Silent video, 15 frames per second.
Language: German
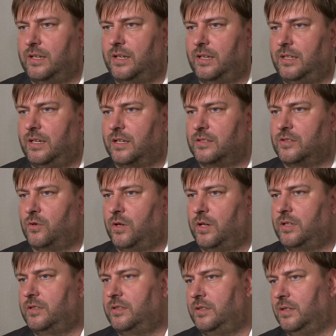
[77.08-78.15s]
Energie
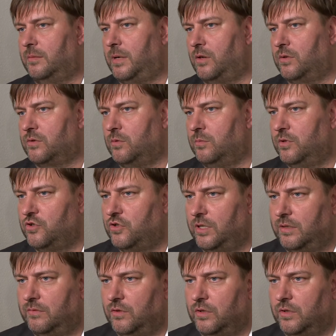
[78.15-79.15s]
erzeugt, die im Haus rumgeschickt